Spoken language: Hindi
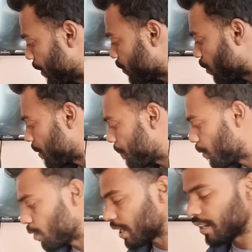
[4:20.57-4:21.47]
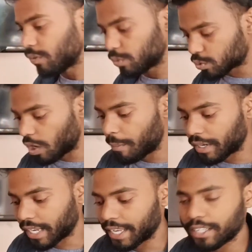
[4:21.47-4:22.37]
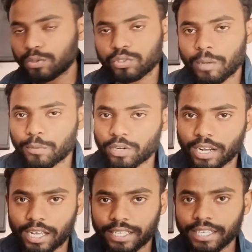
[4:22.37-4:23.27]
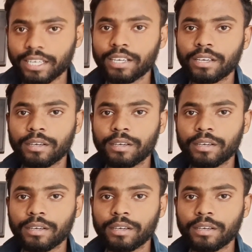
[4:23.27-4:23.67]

पी में पोर्ट है उसको हम हटाएंगे दूसरा पोर्ट लगा देंगे